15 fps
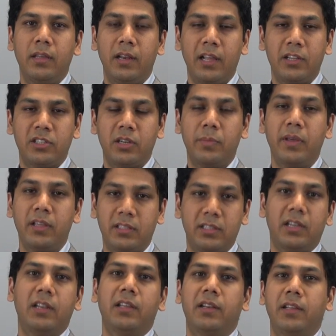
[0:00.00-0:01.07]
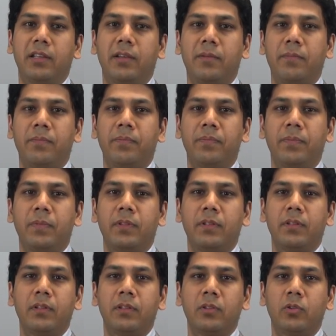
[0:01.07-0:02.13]
इलेक्शन में हिस्सा ले रहे हैं
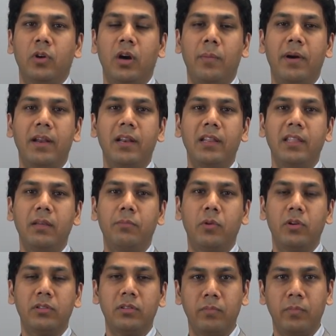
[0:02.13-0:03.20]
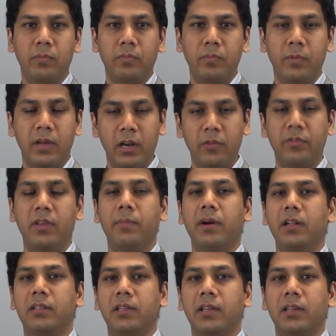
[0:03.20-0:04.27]
तो हमारे लिए ये बहुत गर्व की
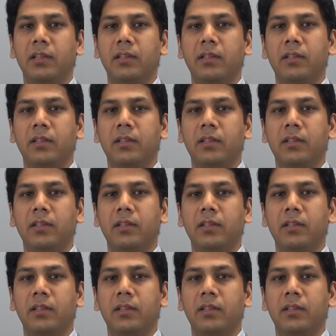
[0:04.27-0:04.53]
बात है